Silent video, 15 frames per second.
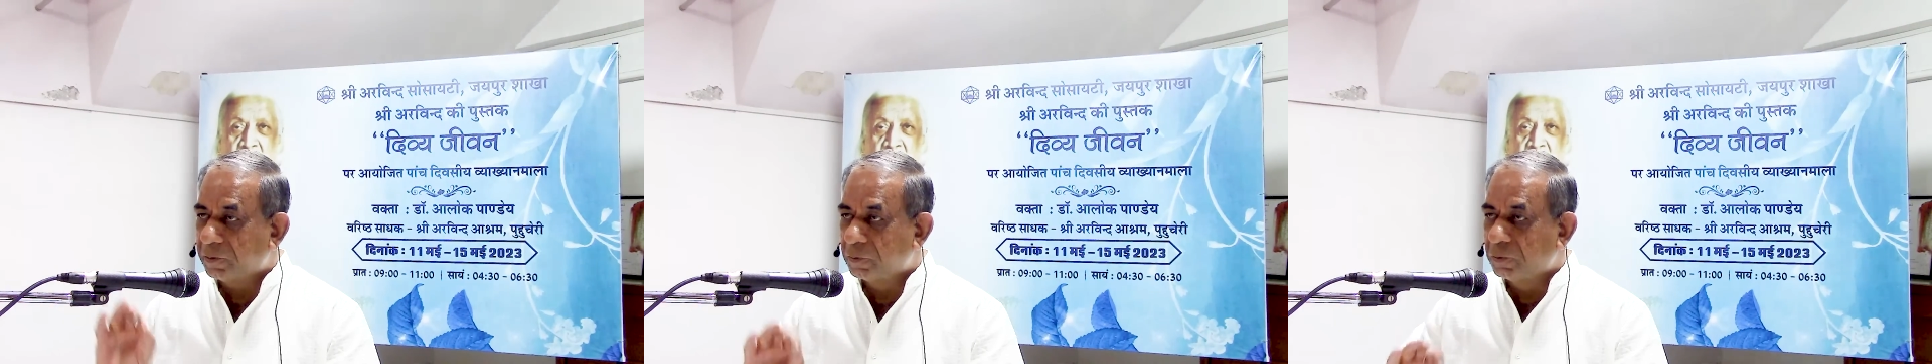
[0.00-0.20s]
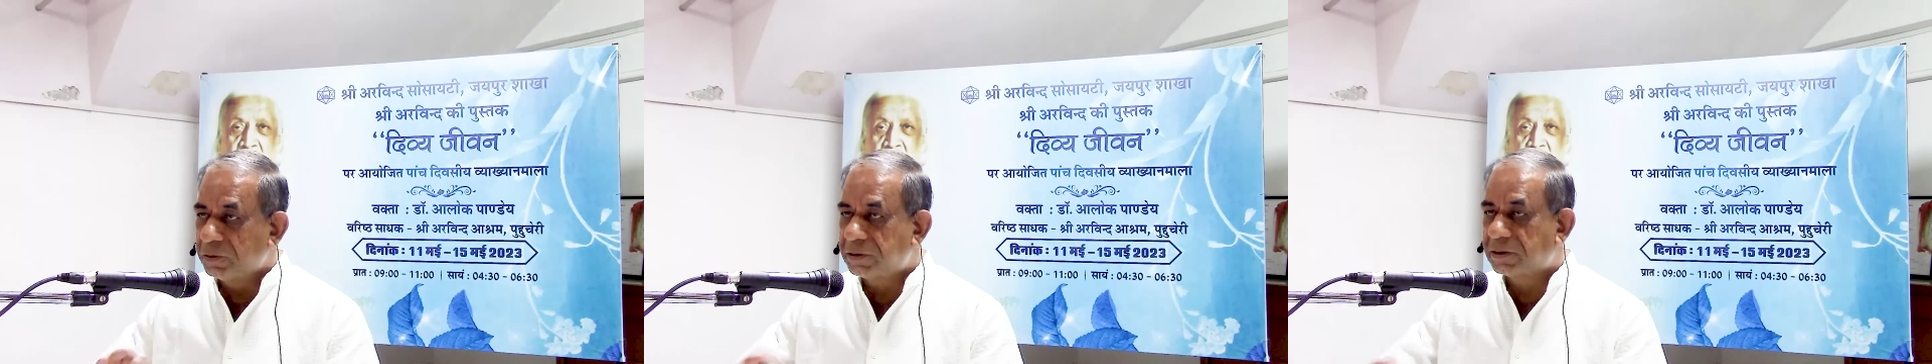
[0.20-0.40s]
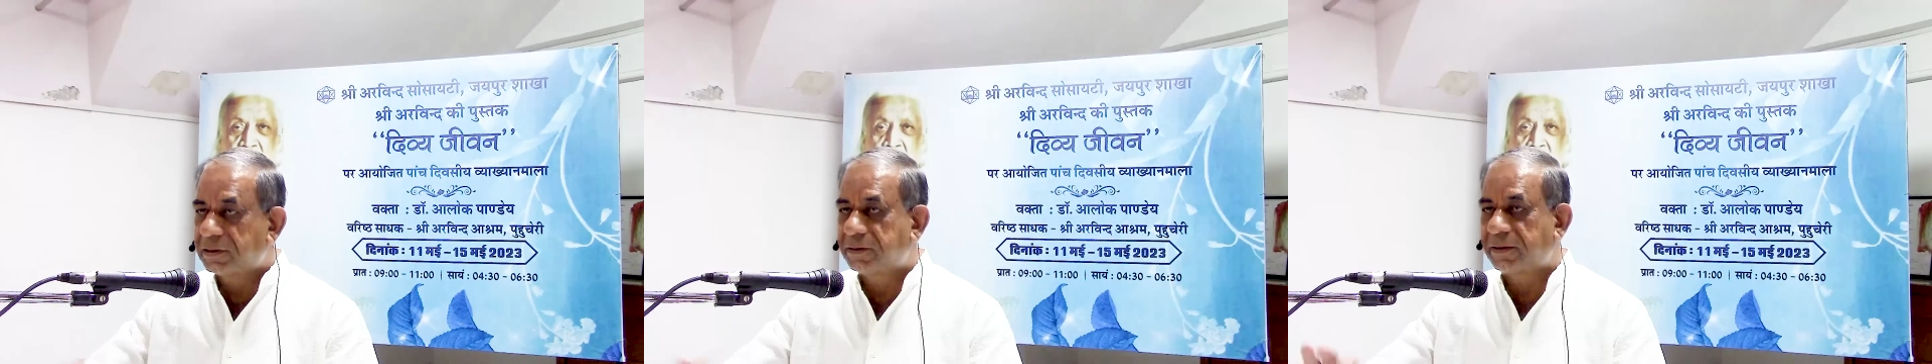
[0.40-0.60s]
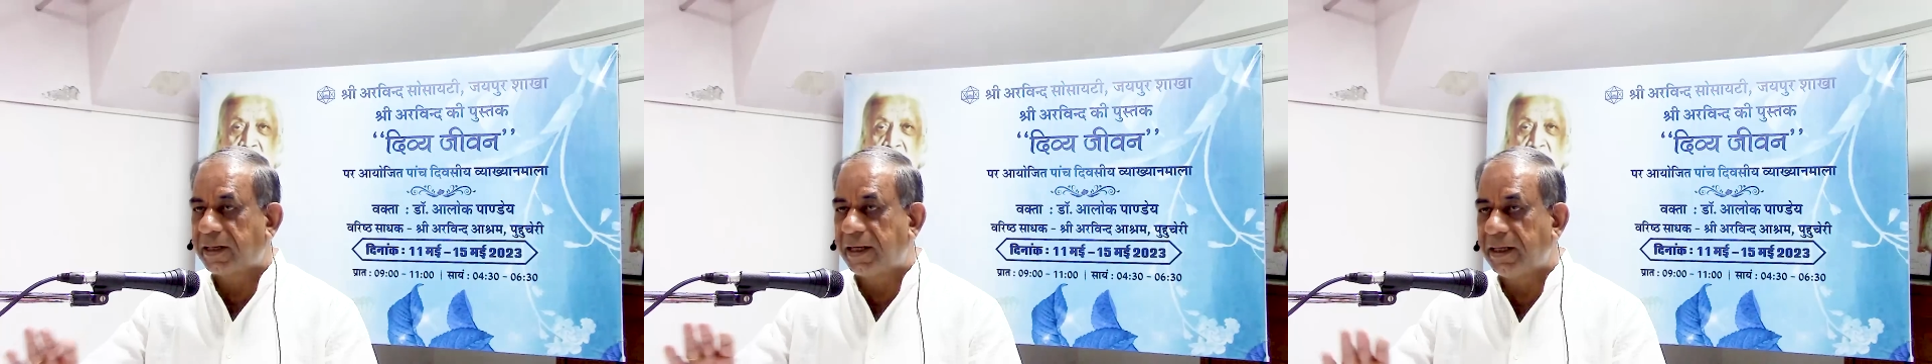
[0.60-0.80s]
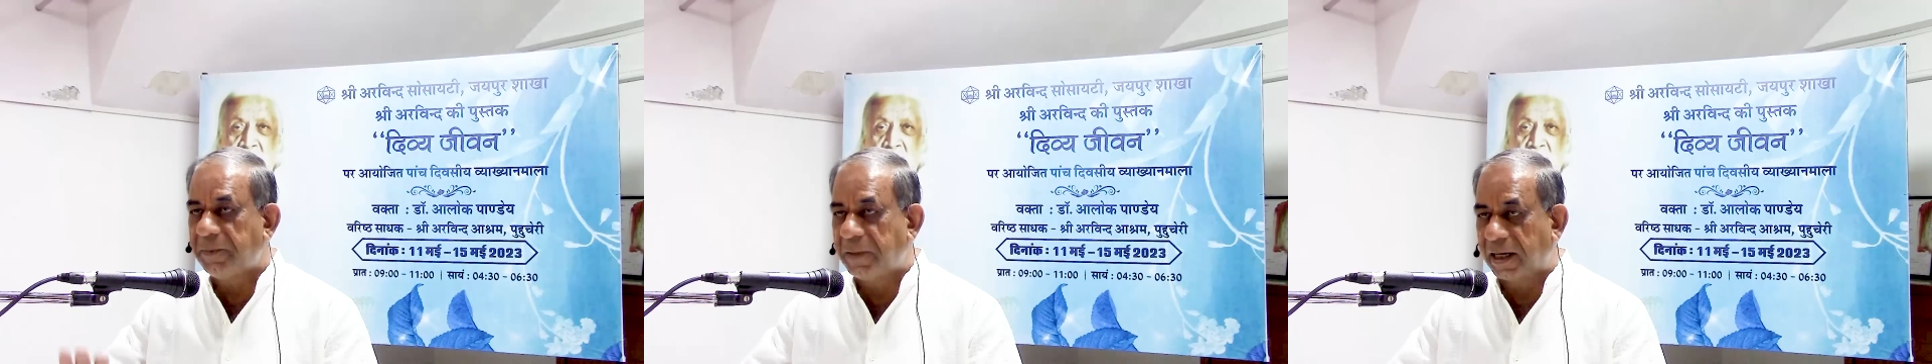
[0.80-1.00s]
उस
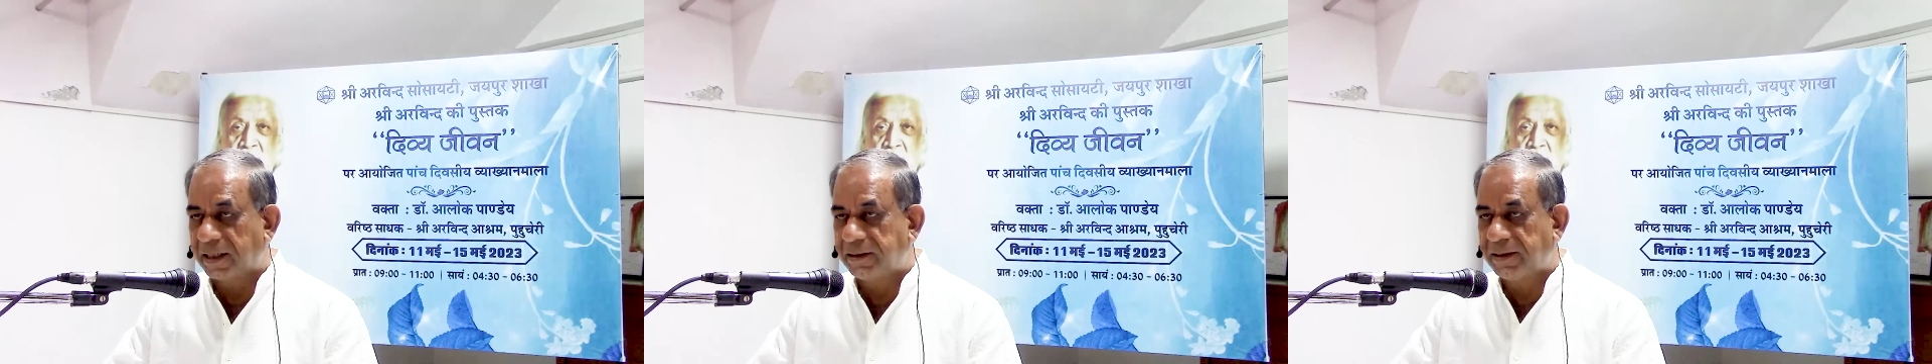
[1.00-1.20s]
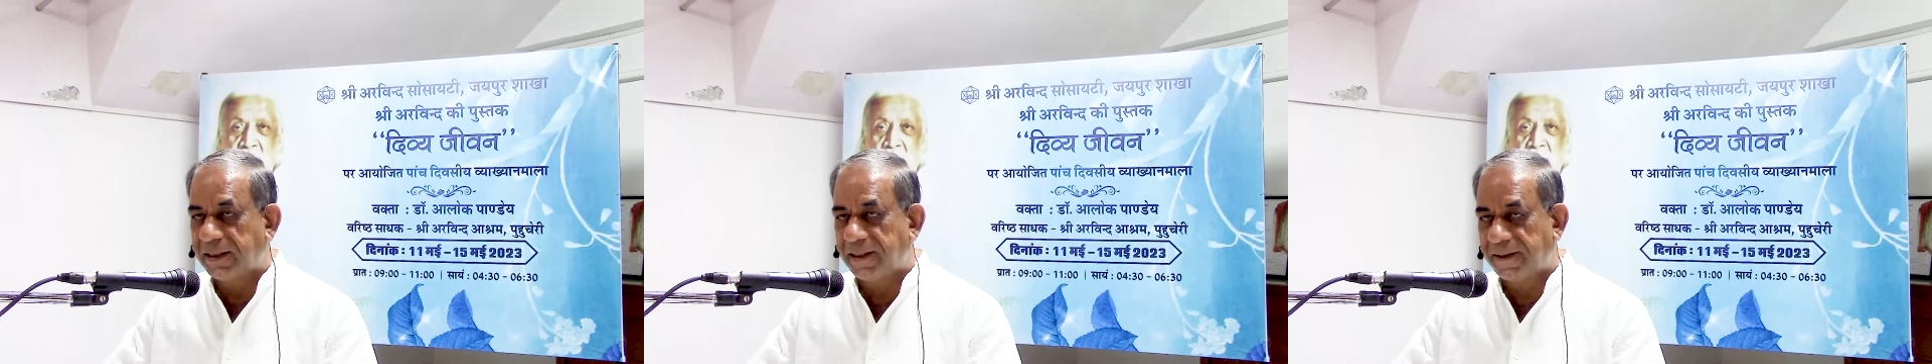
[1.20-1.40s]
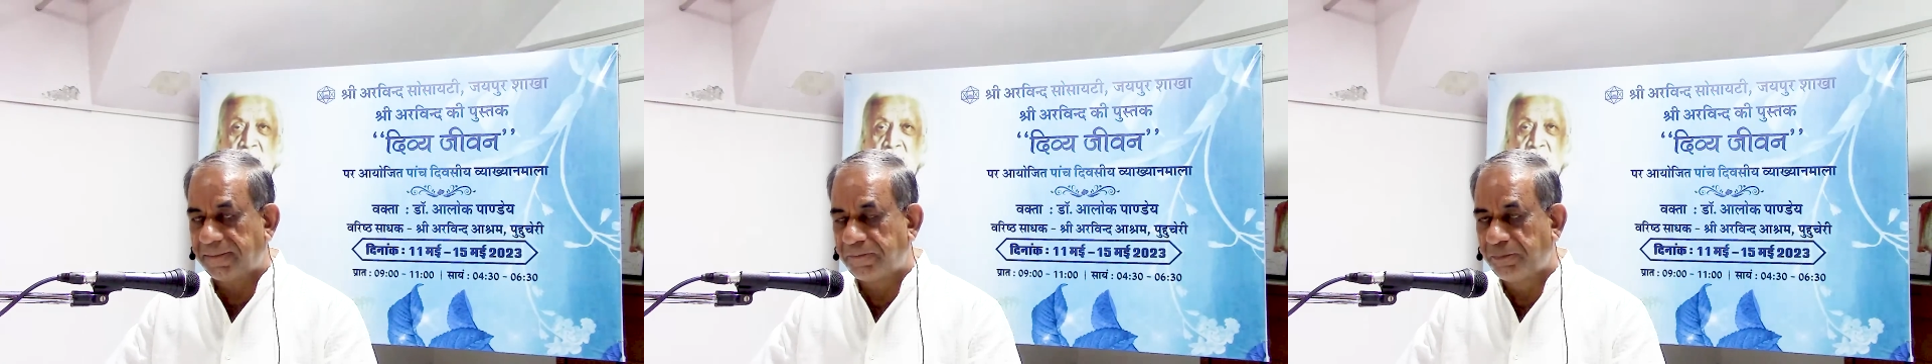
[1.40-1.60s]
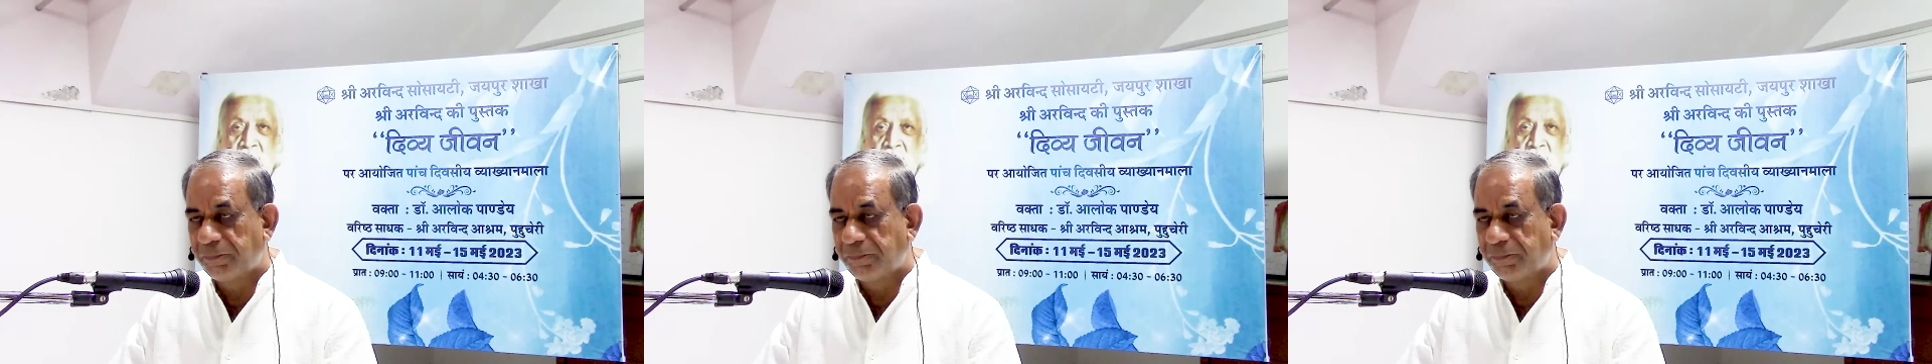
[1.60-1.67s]
श्रेणी में आती है